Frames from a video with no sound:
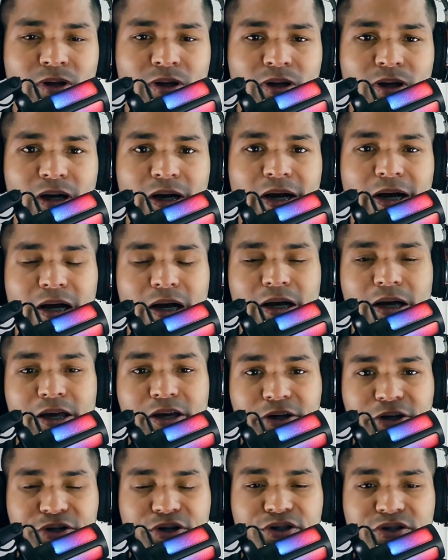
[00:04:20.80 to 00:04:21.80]
a, a
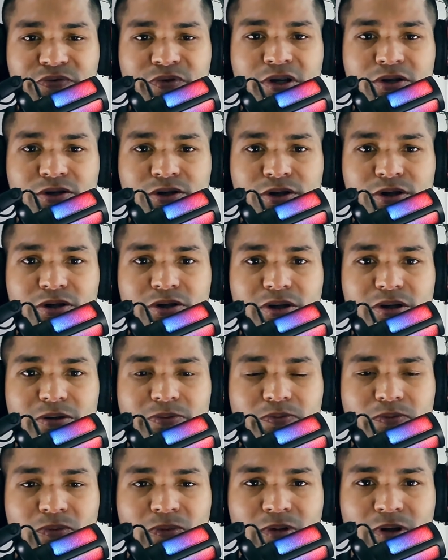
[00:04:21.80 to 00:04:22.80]
igreja adventista
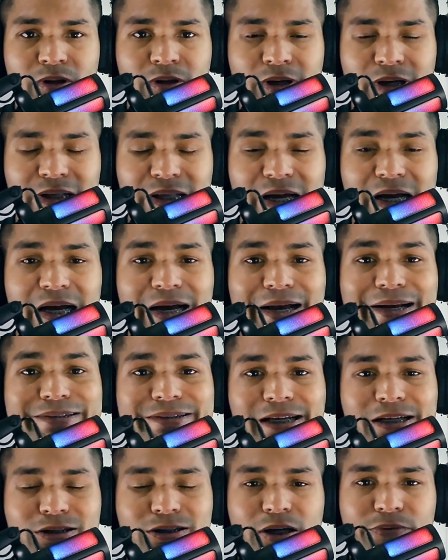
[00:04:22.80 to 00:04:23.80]
ela age
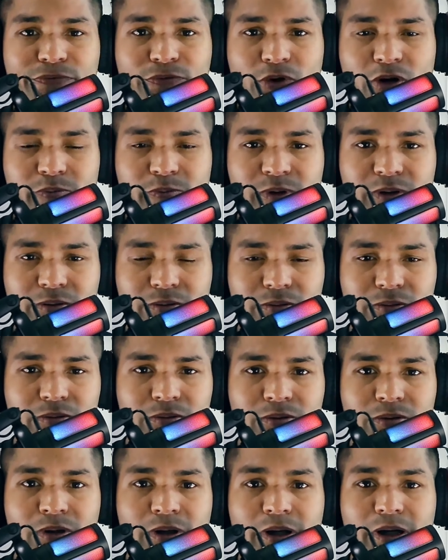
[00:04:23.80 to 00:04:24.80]
desta forma,
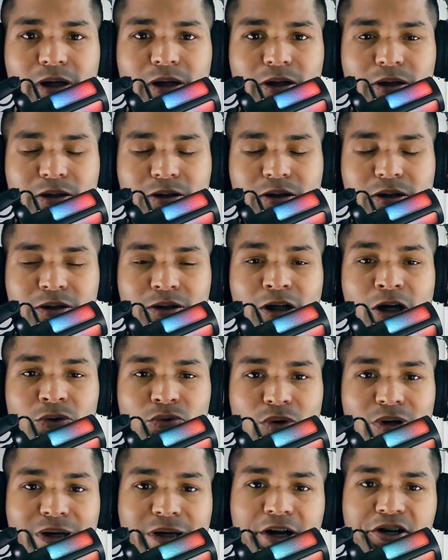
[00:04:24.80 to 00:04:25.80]
né? Que, dando
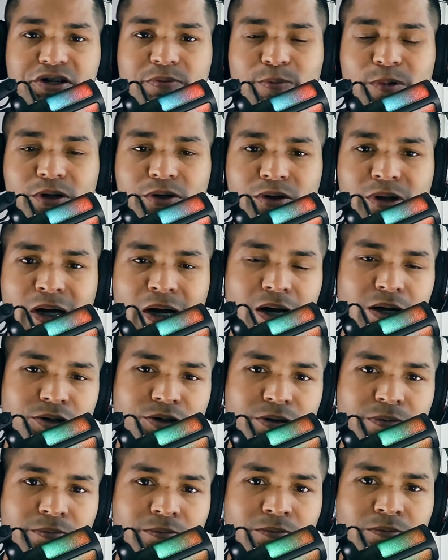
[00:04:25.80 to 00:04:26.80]
credibilidade
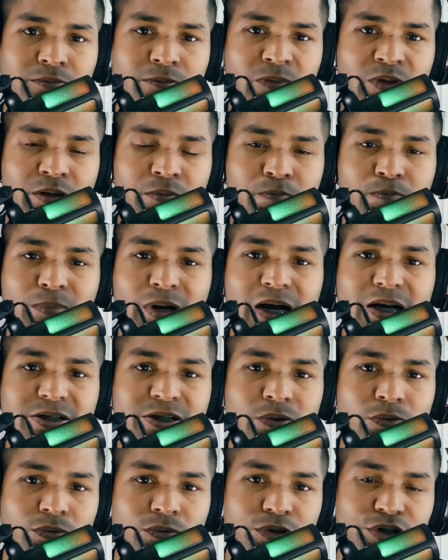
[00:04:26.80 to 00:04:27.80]
mais a
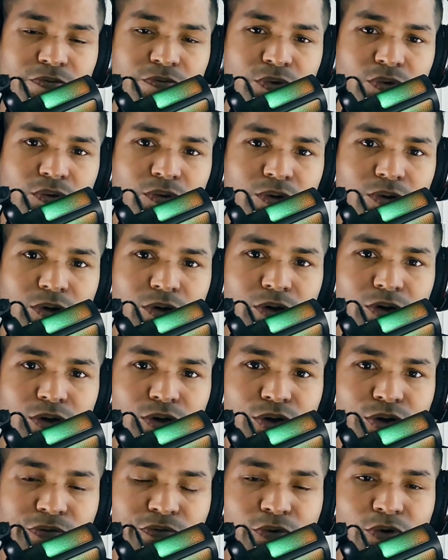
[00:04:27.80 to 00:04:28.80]
um livro
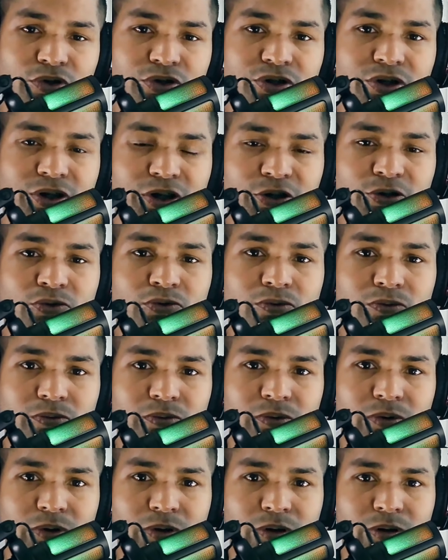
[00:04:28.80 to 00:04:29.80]
que foi escrito
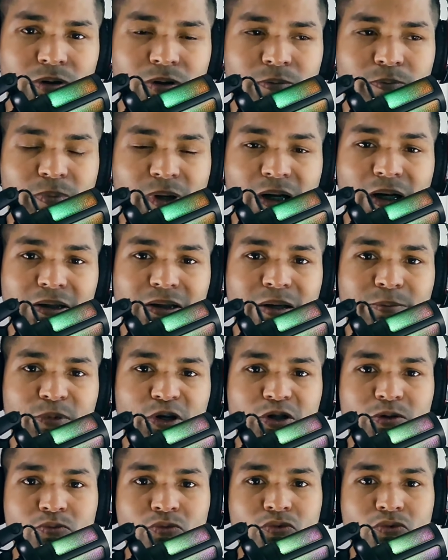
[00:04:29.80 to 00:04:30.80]
pela até
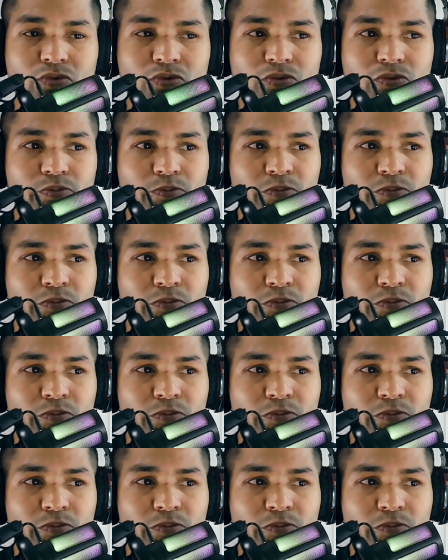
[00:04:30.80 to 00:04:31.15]
mesmo